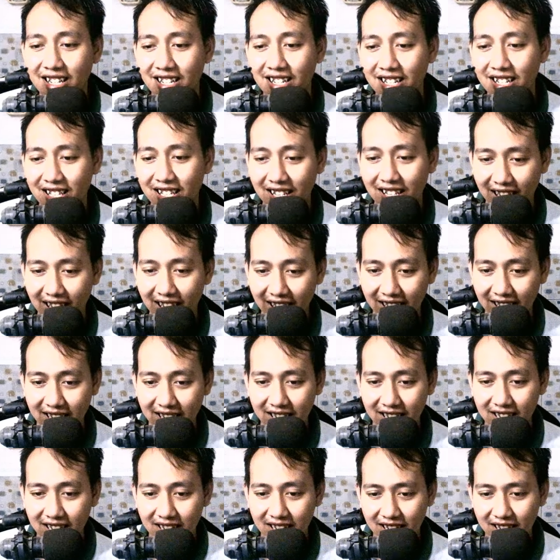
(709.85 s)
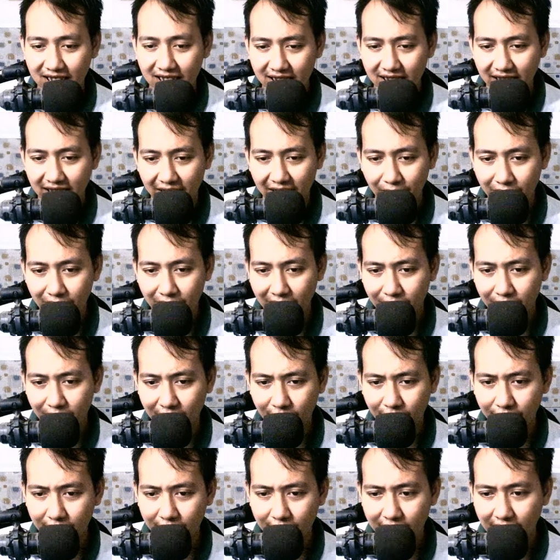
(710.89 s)
Ya. Tapi eh,
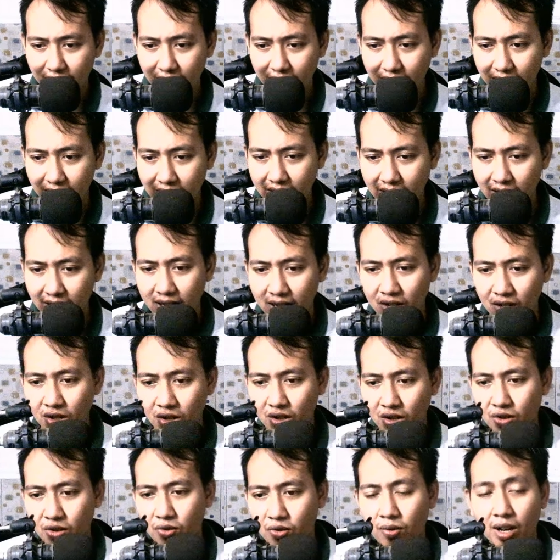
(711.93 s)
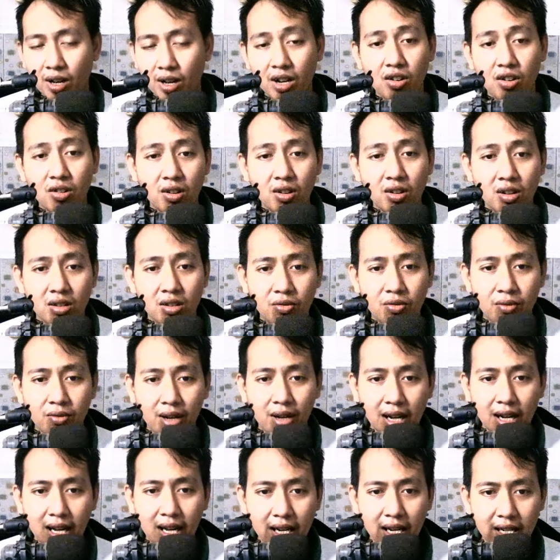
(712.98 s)
BV-nya dua
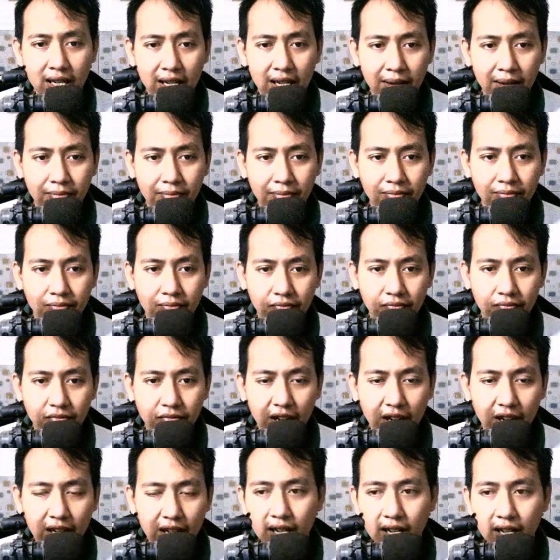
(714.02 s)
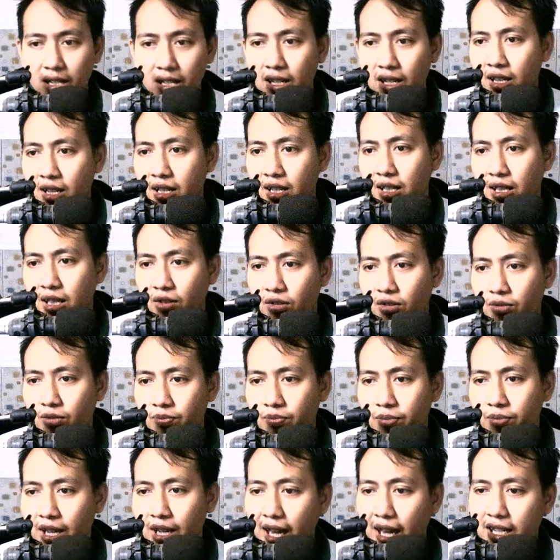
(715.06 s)
kali 6. Nilai transnya terlalu sepi.
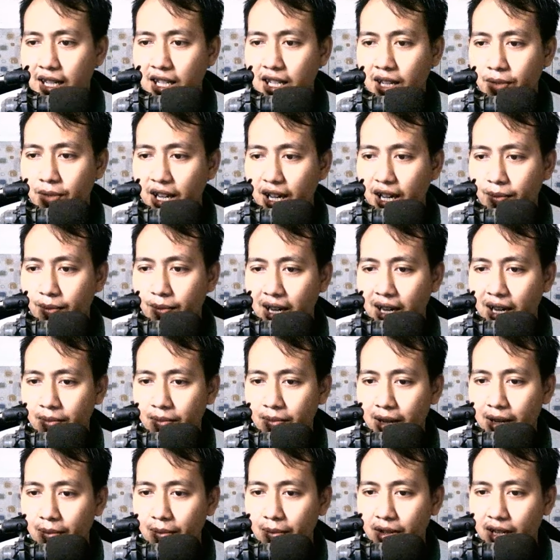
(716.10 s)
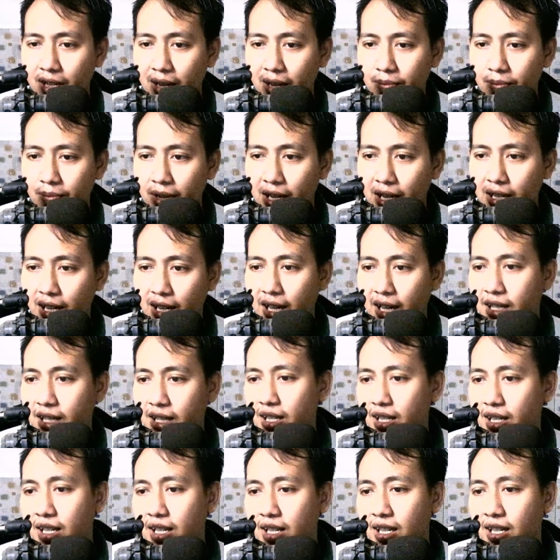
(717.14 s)
Aslinya bagaimana Pak persiapan? Ya aslinya
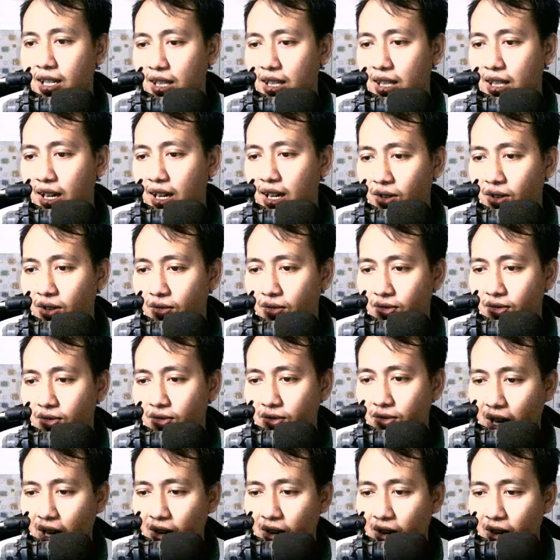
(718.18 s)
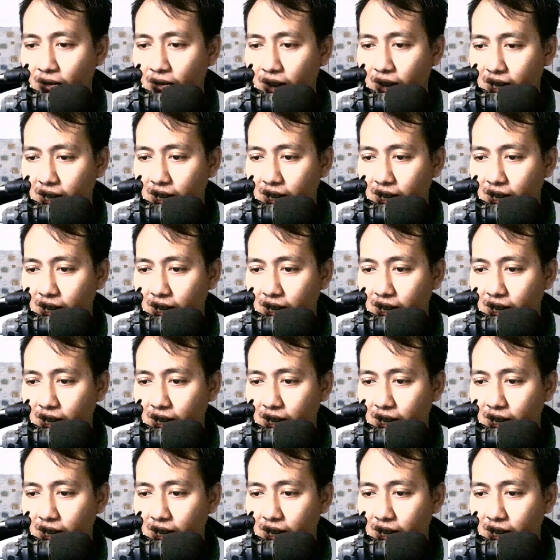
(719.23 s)
nggak terlalu arogan ya.